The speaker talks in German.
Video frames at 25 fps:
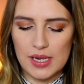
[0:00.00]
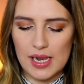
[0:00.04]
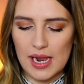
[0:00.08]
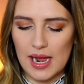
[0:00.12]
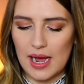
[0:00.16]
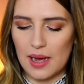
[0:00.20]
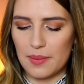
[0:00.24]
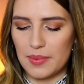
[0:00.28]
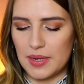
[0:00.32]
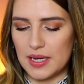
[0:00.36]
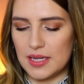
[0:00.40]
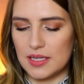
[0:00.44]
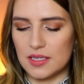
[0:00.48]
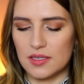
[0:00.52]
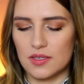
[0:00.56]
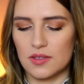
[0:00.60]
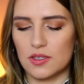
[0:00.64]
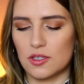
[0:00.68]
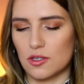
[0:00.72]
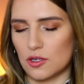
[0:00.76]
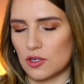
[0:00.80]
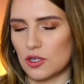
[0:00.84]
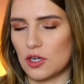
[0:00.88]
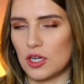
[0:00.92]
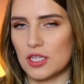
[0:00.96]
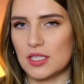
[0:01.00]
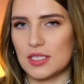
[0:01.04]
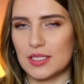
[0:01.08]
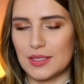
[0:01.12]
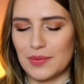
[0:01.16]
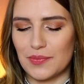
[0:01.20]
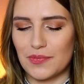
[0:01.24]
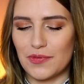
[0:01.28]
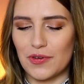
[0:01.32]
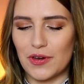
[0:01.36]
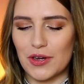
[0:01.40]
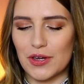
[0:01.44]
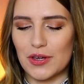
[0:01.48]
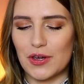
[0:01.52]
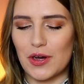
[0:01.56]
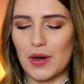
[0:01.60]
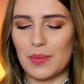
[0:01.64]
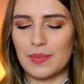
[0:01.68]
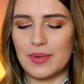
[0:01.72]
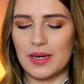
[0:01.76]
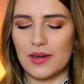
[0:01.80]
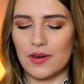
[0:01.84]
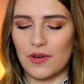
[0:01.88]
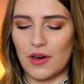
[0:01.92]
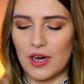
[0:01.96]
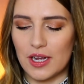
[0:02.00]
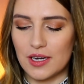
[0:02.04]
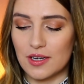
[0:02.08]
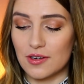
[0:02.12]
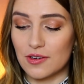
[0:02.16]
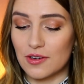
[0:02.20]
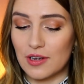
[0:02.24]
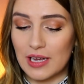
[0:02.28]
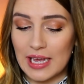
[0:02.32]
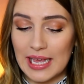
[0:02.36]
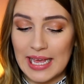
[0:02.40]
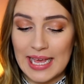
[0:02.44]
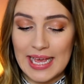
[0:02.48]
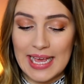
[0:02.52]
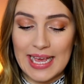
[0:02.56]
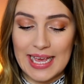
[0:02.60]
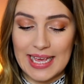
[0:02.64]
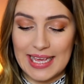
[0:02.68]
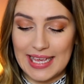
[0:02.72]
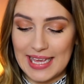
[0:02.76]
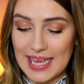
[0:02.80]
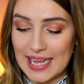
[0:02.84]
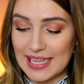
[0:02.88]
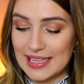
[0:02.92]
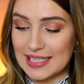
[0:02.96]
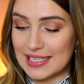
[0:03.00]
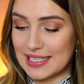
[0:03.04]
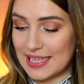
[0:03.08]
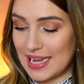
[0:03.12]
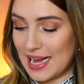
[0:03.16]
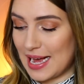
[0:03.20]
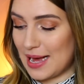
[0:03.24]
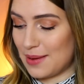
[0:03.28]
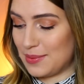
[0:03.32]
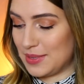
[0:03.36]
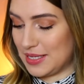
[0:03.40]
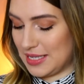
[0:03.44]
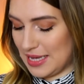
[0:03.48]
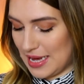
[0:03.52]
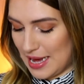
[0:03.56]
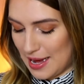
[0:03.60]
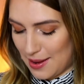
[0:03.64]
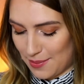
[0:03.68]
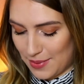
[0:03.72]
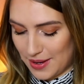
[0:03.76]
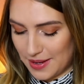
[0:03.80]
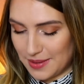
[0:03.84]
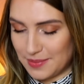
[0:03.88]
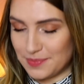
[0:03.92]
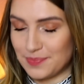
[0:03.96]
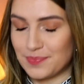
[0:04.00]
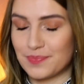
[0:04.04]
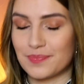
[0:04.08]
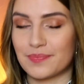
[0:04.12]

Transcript: aber ist trotzdem vollkommen in Ordnung. Jetzt habe ich aber